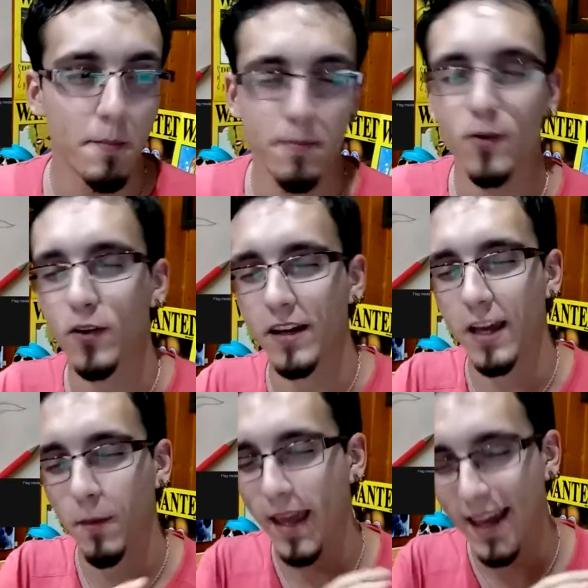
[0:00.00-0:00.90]

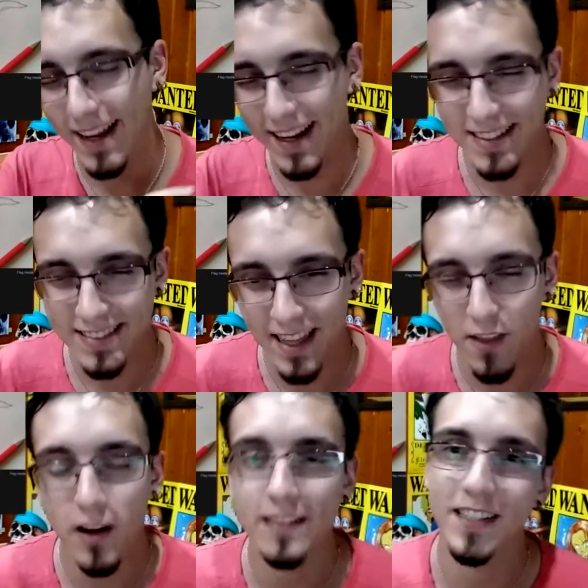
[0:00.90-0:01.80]
porque me ha encantado
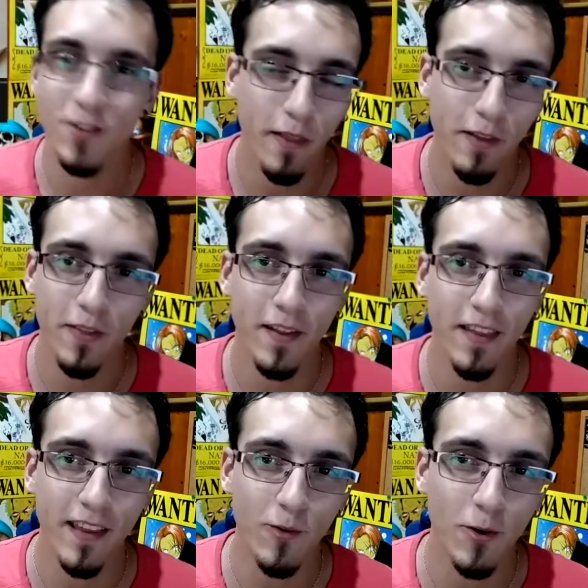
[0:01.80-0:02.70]
la situación del
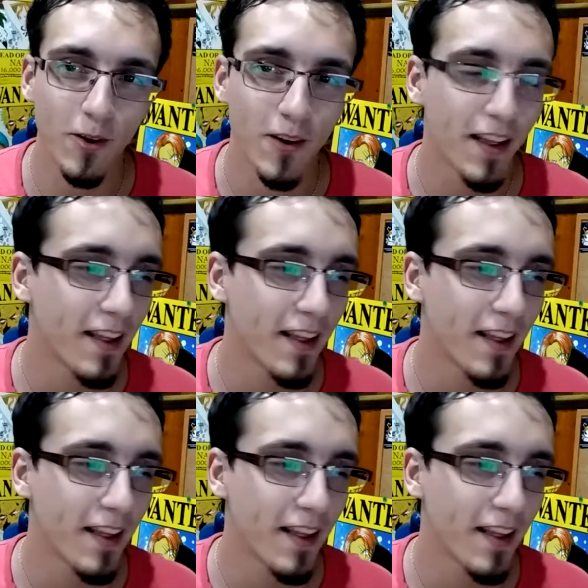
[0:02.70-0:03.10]
dibujo